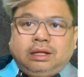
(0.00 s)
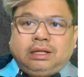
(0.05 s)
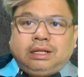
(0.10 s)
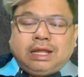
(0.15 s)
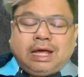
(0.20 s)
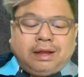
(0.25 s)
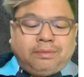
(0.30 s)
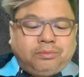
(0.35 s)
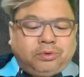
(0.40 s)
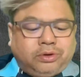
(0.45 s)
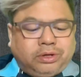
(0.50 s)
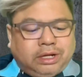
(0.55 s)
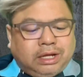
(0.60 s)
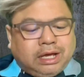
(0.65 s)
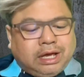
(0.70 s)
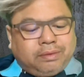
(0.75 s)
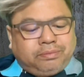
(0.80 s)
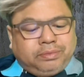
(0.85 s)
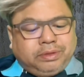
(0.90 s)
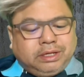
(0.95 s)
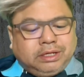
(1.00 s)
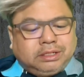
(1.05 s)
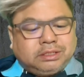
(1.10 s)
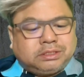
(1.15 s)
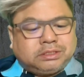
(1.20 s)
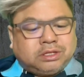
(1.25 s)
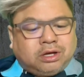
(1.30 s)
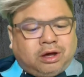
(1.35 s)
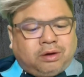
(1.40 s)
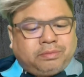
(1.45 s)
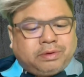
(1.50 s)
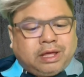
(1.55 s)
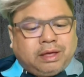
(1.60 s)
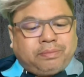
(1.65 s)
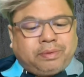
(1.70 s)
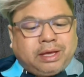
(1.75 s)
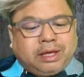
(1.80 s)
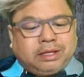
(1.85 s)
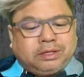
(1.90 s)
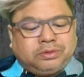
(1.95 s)
ด้านบนนะครับยื่นสอบนาย
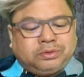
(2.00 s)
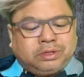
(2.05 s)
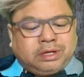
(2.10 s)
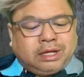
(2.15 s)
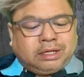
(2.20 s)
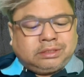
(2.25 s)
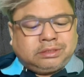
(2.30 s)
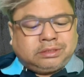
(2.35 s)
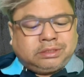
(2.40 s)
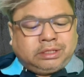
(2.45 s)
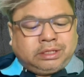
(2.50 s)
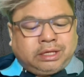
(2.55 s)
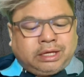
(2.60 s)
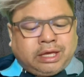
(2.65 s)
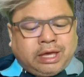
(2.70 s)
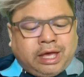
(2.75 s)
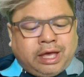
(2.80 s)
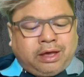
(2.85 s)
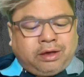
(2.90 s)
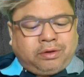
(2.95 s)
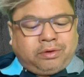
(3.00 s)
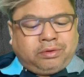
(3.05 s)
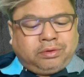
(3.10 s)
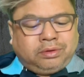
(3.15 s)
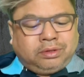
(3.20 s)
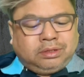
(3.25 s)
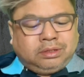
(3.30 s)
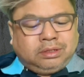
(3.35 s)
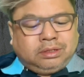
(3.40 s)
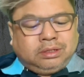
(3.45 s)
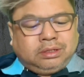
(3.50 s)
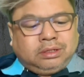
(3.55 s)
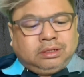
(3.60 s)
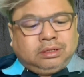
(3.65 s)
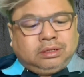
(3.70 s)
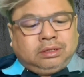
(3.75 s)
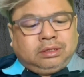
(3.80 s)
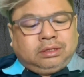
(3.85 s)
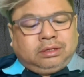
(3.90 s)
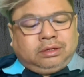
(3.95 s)
แพทย์ ชนน่นสีแก้ว
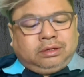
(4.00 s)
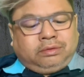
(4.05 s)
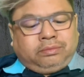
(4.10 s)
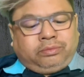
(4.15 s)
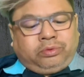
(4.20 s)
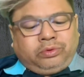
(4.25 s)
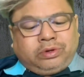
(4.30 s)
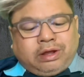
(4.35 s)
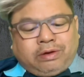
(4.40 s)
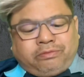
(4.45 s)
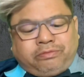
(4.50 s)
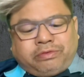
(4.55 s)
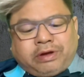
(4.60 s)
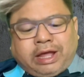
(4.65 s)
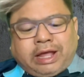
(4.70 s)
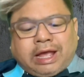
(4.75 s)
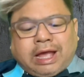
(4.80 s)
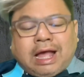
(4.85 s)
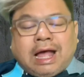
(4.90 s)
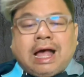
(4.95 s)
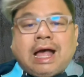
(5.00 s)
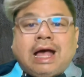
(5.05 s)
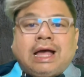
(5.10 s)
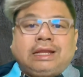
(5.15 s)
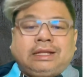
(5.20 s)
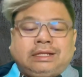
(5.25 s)
ผู้นำฝ่ายค้าน